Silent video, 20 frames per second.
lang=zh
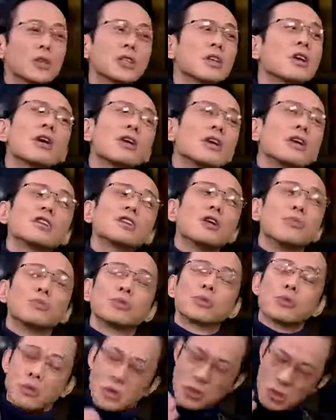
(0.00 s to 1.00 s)
我正好也忍
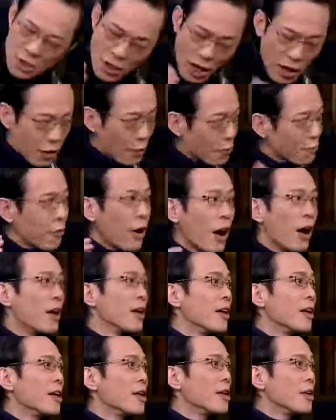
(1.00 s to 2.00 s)
不住，我就让他放，
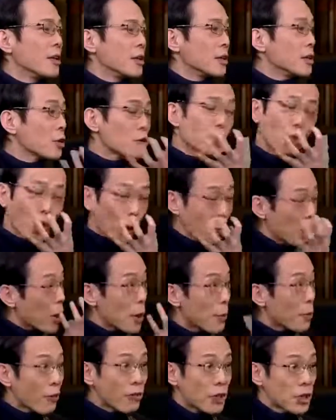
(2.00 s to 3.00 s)
因为我
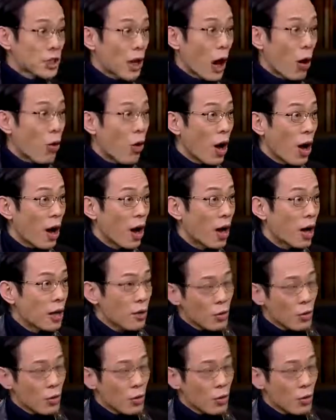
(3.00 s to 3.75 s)
没有办法讲话，